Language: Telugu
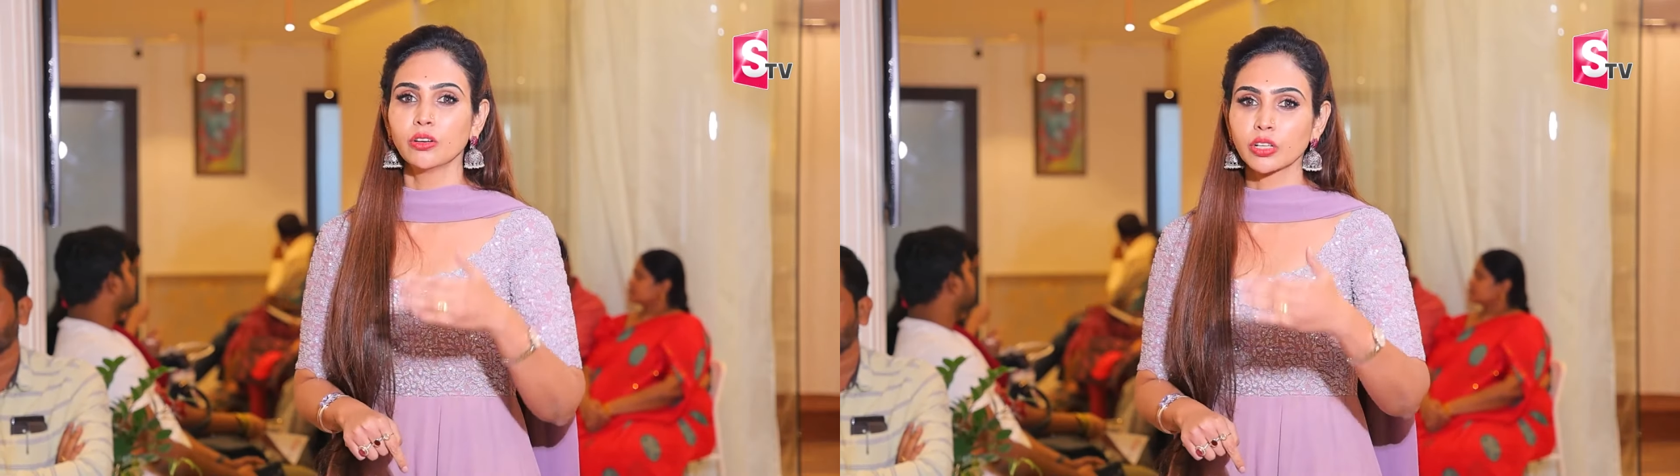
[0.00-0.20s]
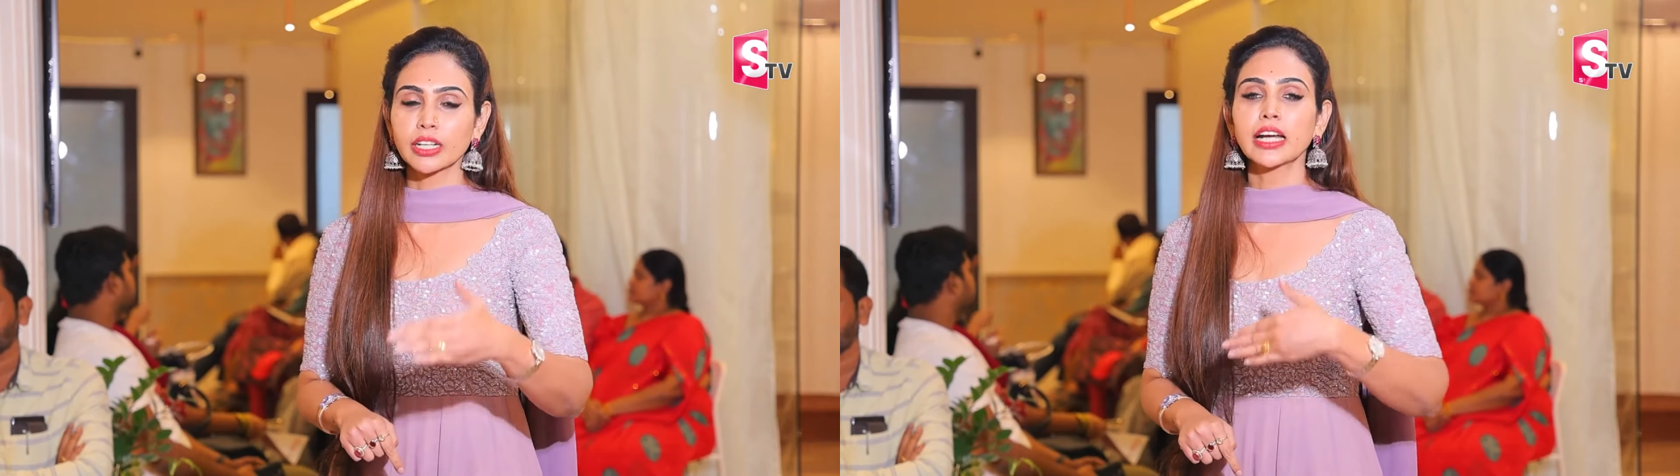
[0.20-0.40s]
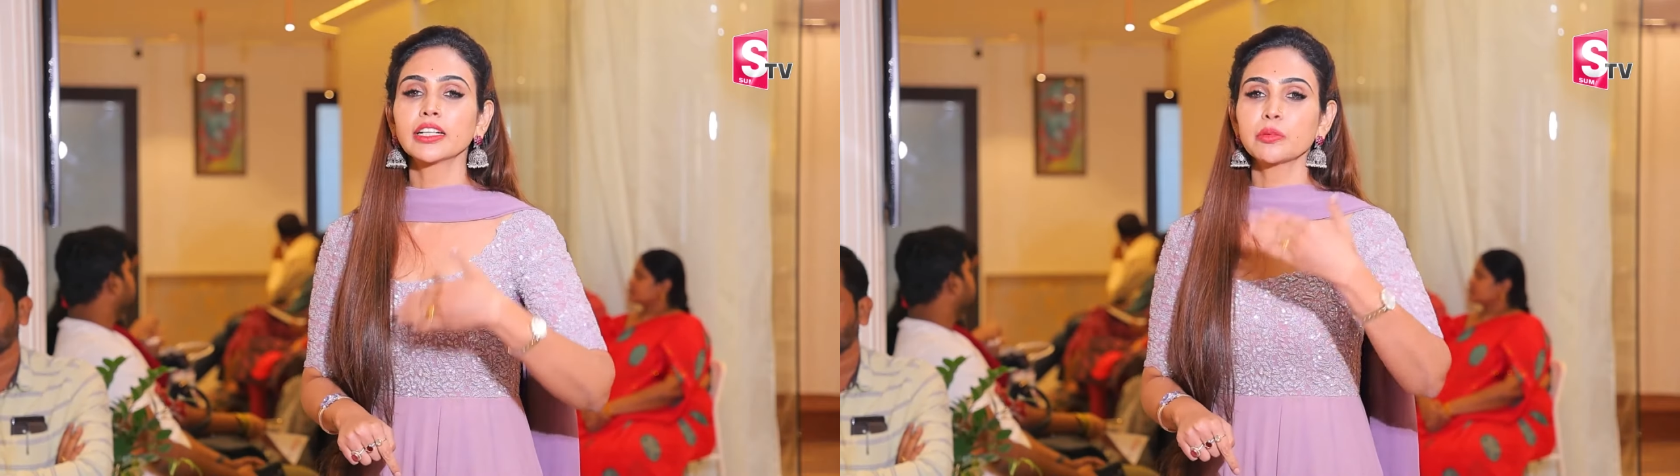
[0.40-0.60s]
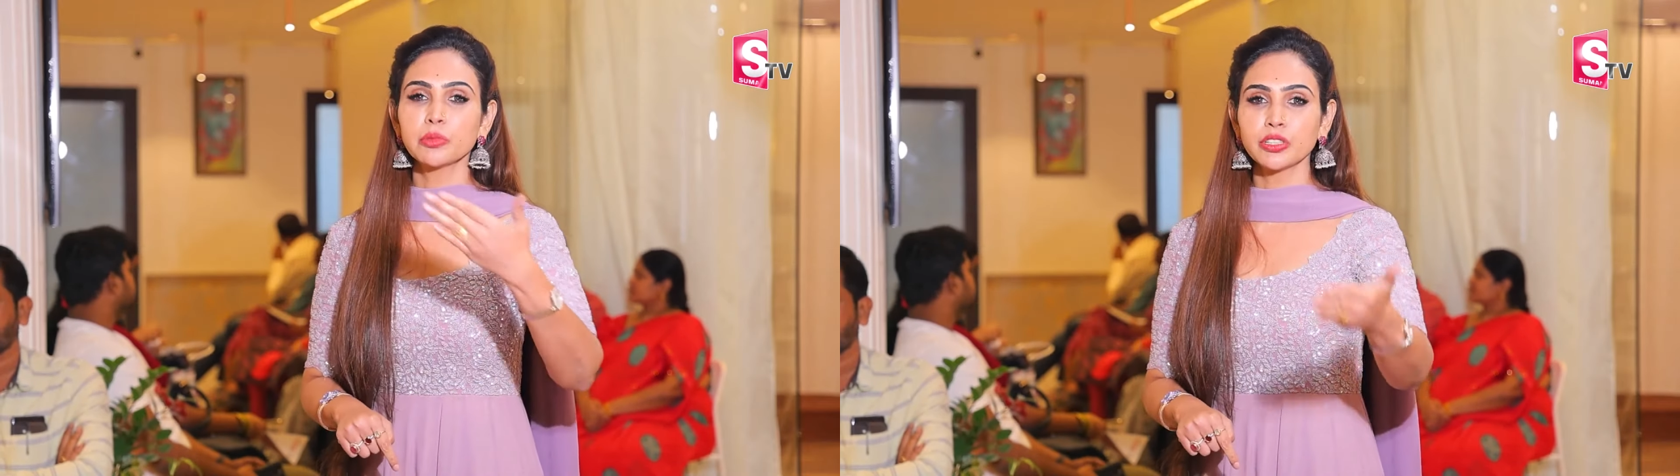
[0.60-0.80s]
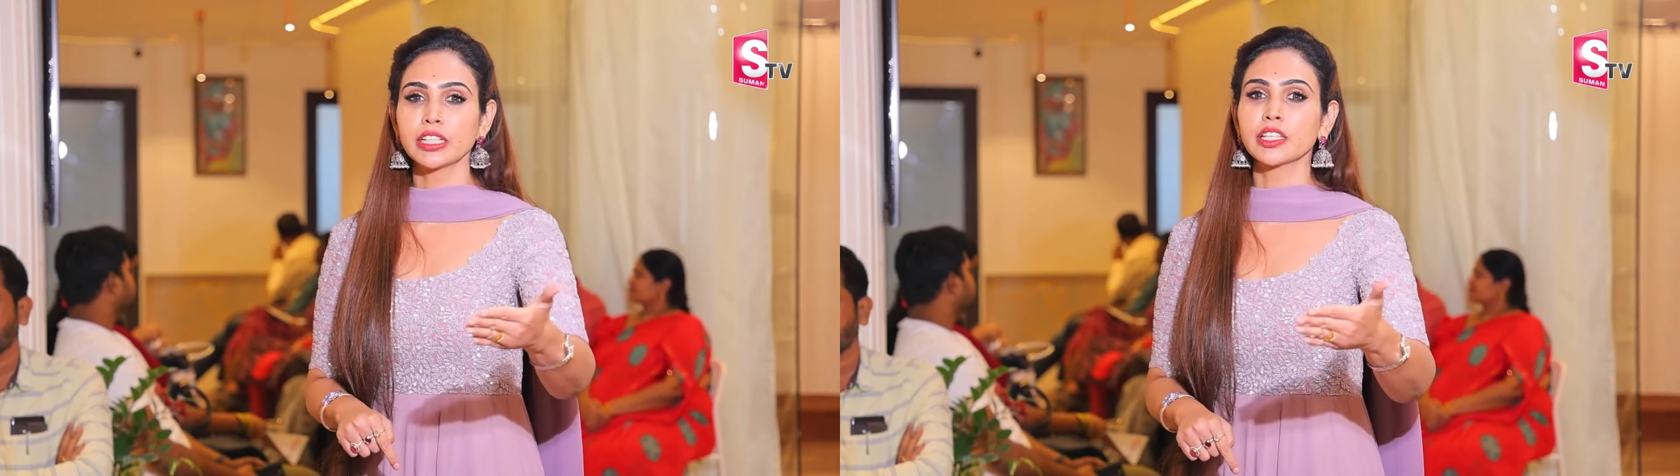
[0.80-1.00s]
ఒక గంట
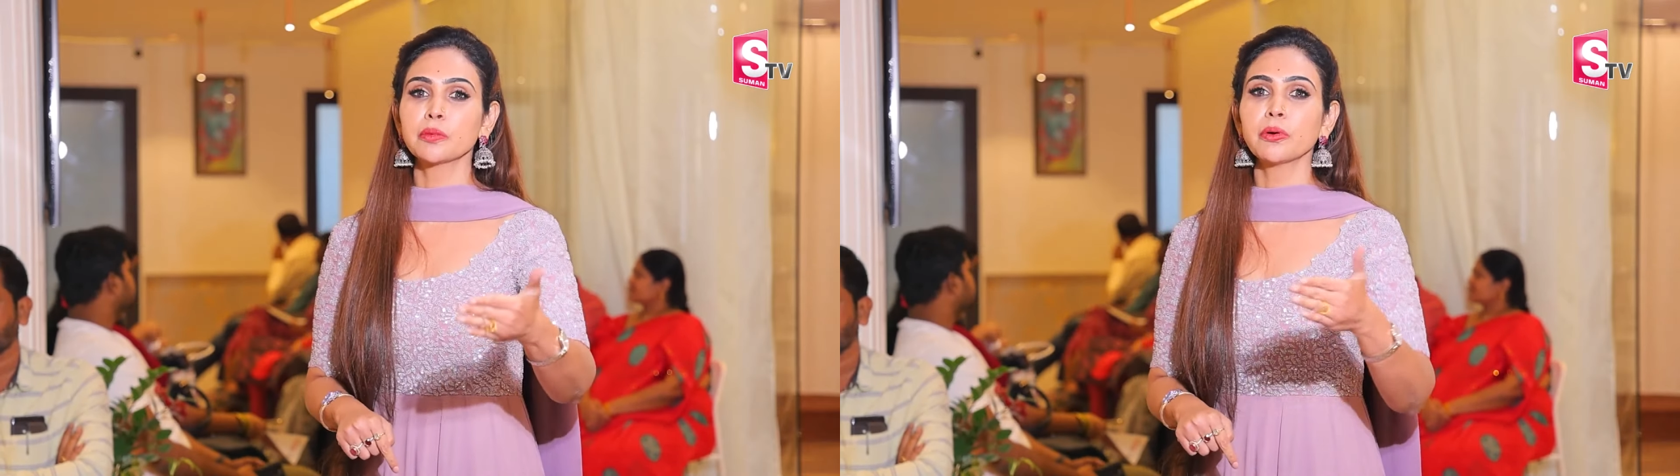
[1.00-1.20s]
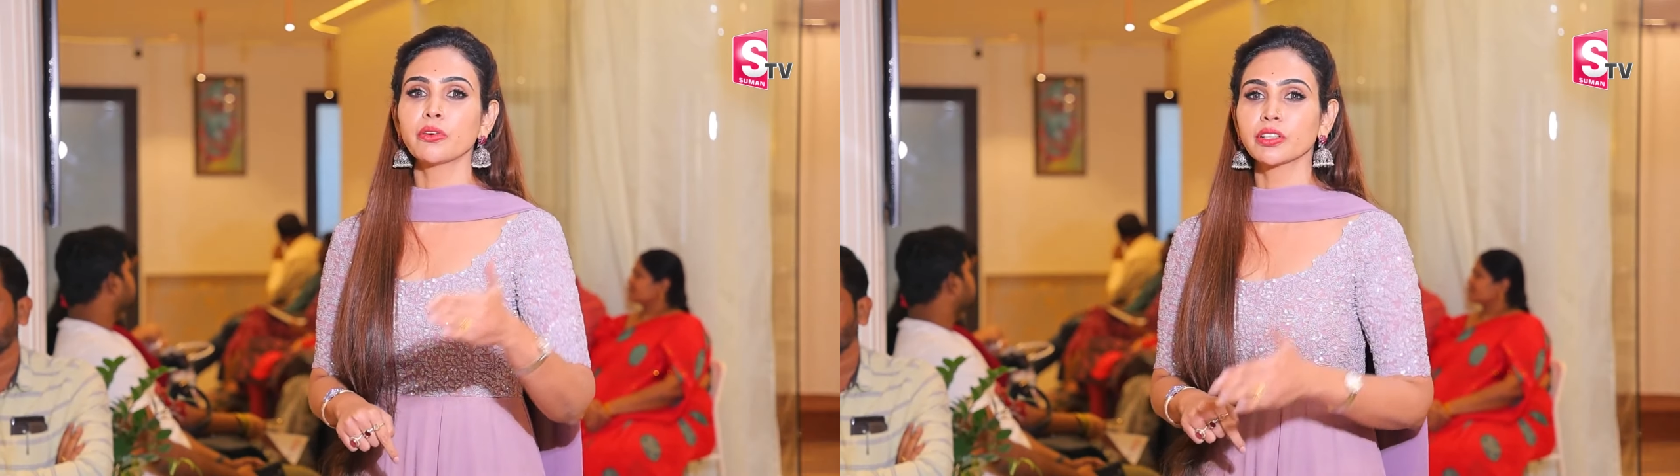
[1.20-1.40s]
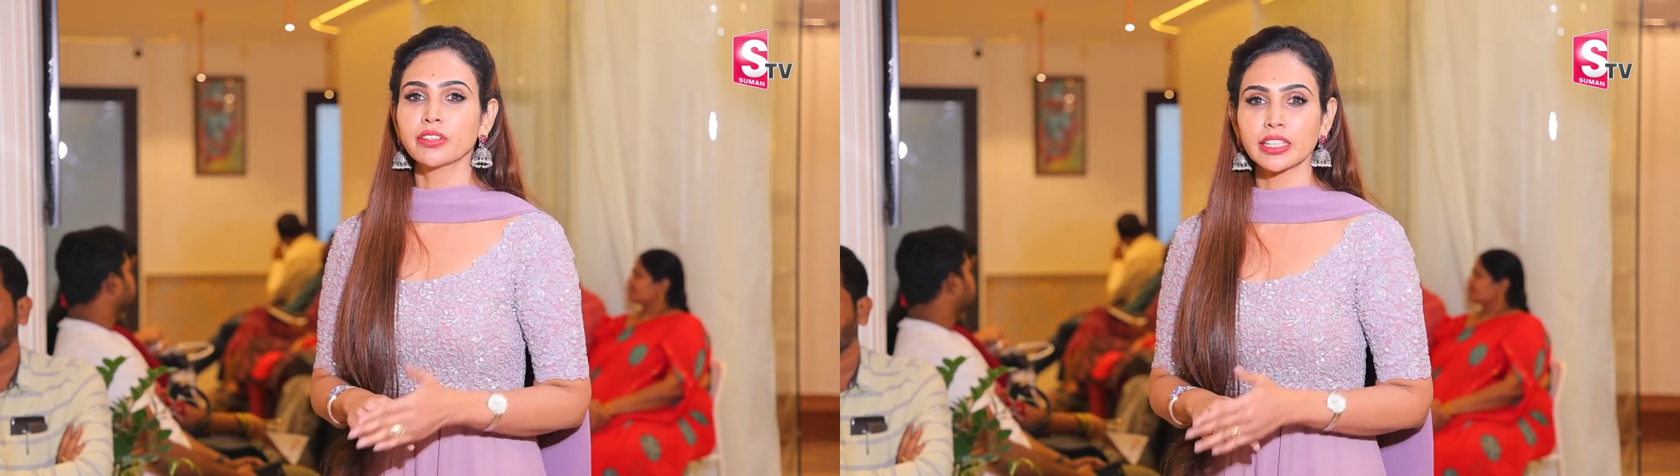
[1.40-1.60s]
ముందు నిద్రపోవటం